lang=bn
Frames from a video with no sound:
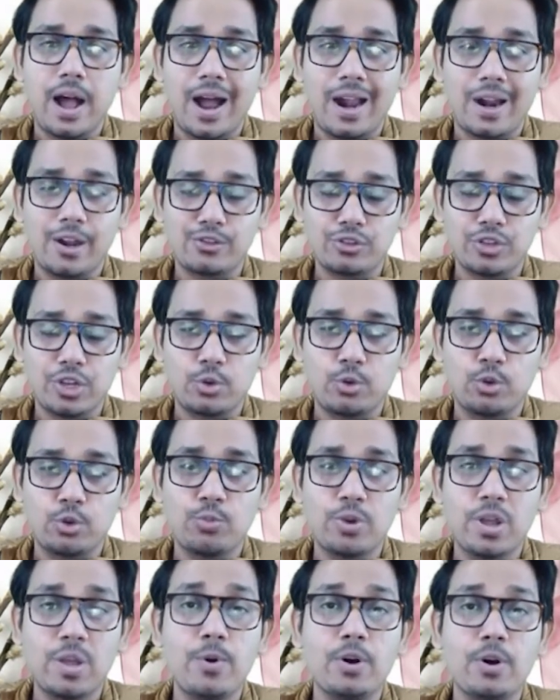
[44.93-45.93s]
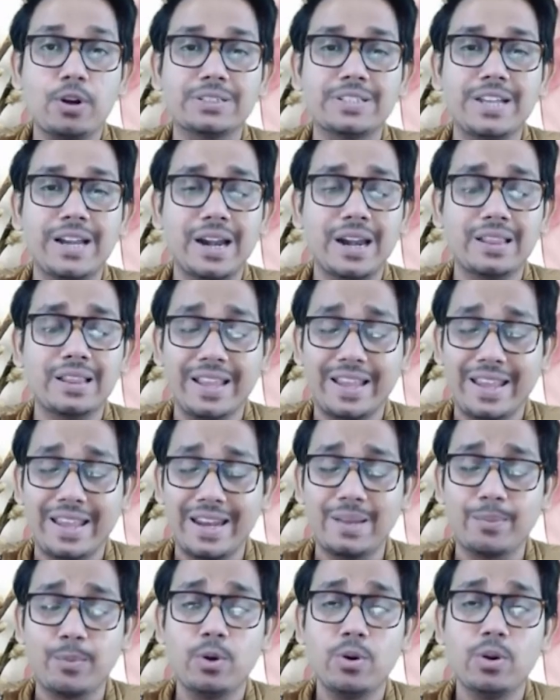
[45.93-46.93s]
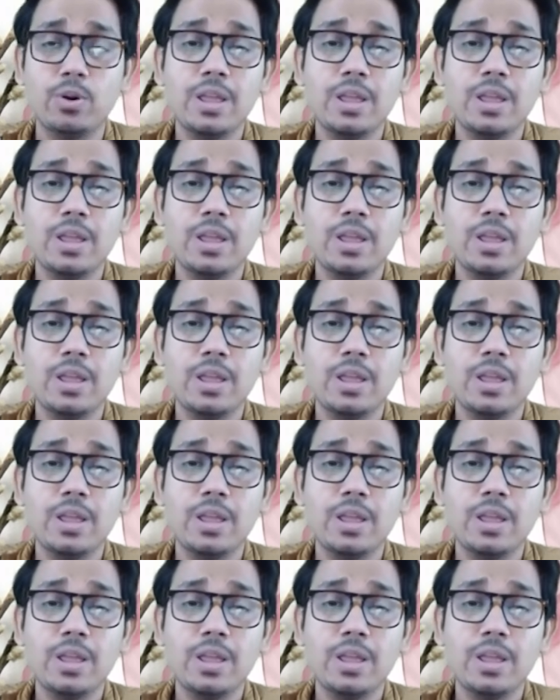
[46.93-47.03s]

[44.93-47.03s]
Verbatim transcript: আলোচনা করব এবং সেখানে দেখে নেব